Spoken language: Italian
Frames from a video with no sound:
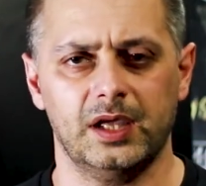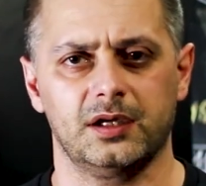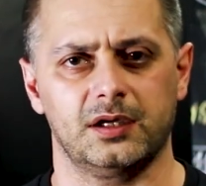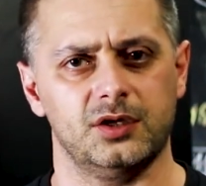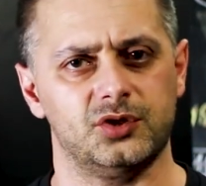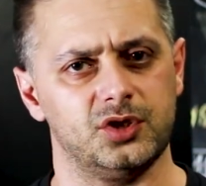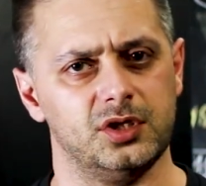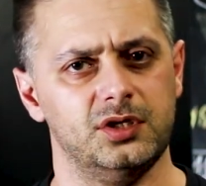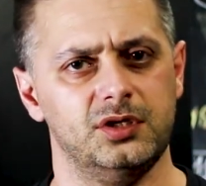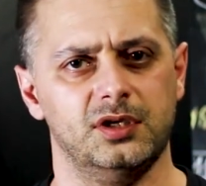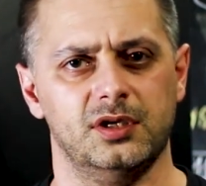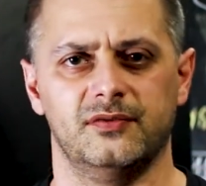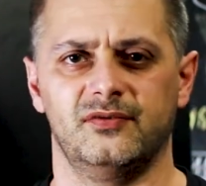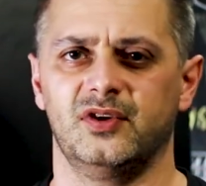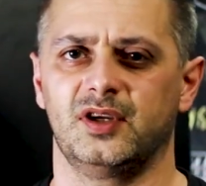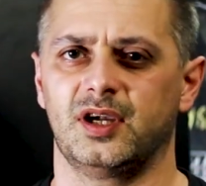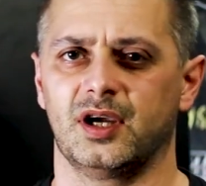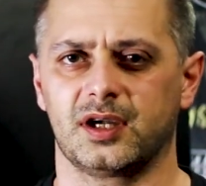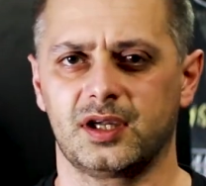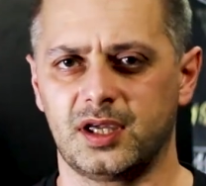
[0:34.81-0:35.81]
che
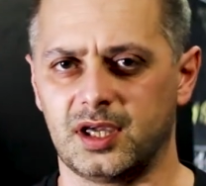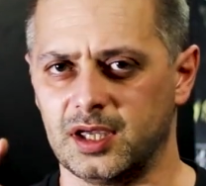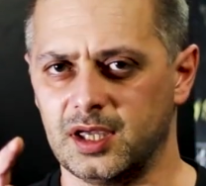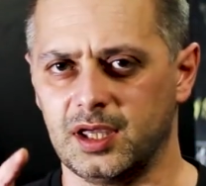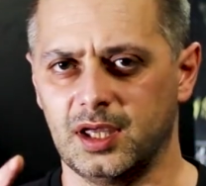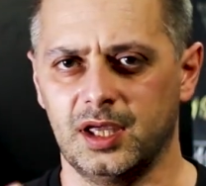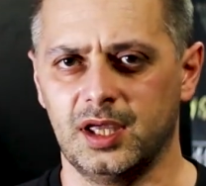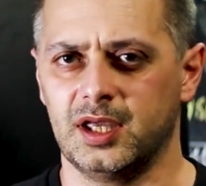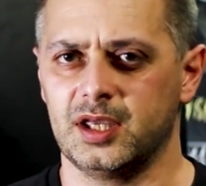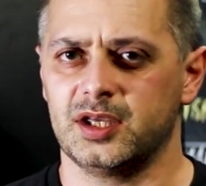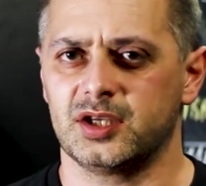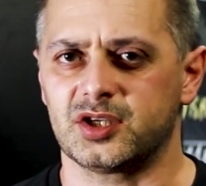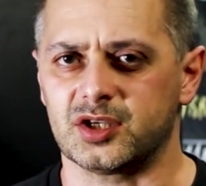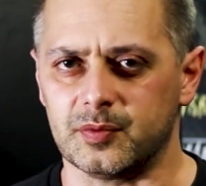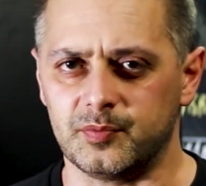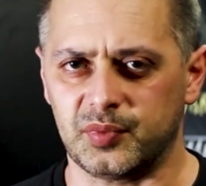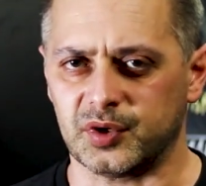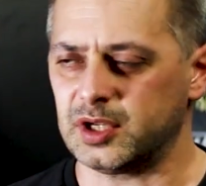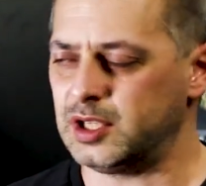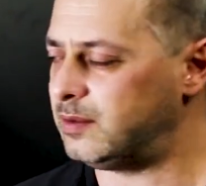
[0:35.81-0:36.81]
significa che
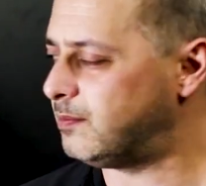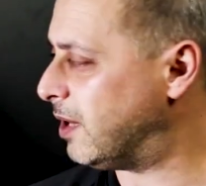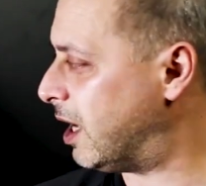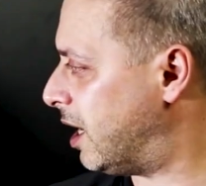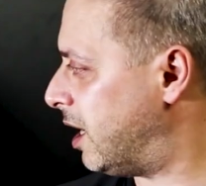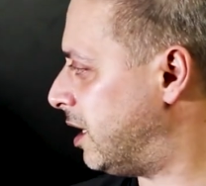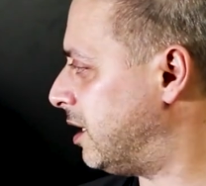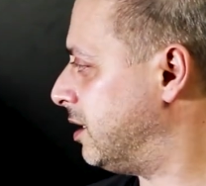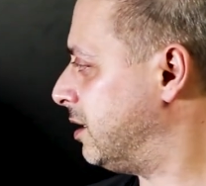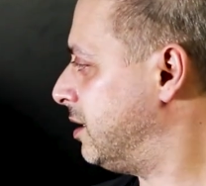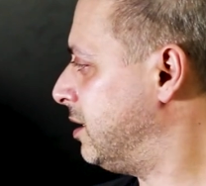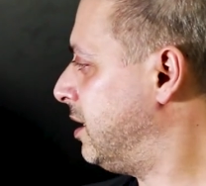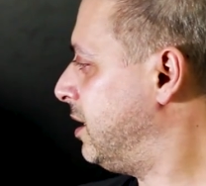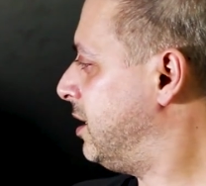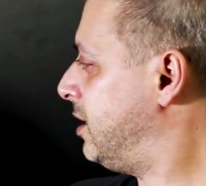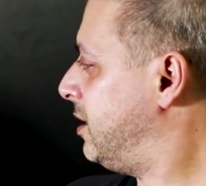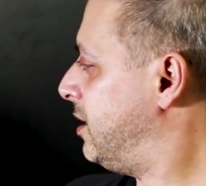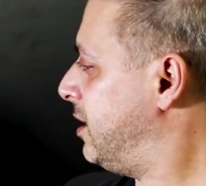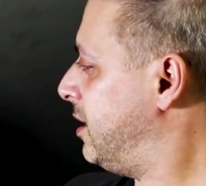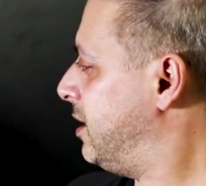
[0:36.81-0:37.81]
se prima
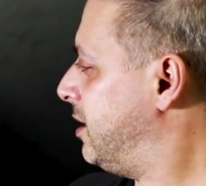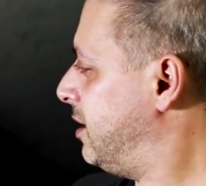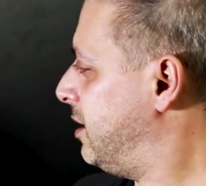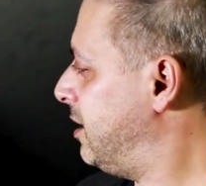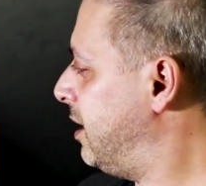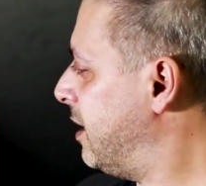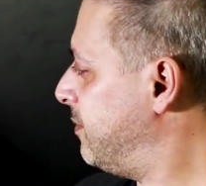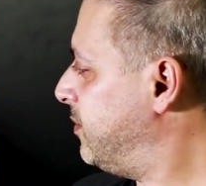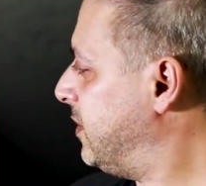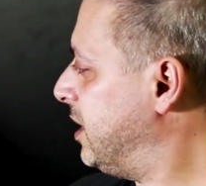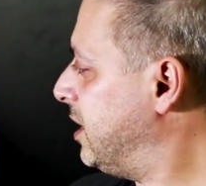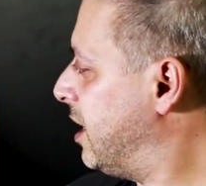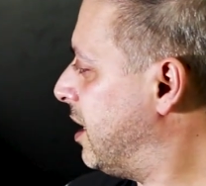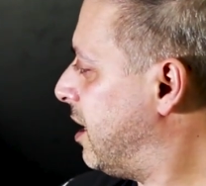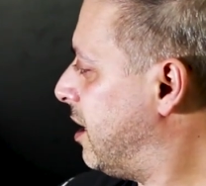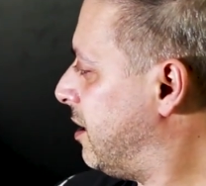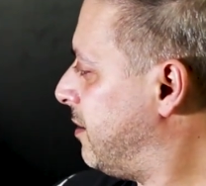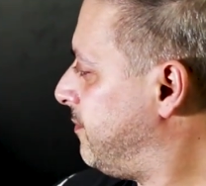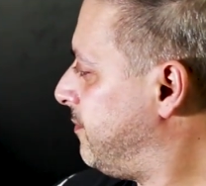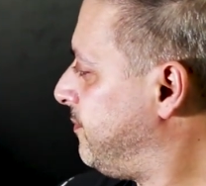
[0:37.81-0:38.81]
eh, la
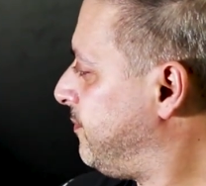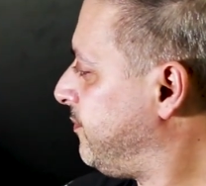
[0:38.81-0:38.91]
mia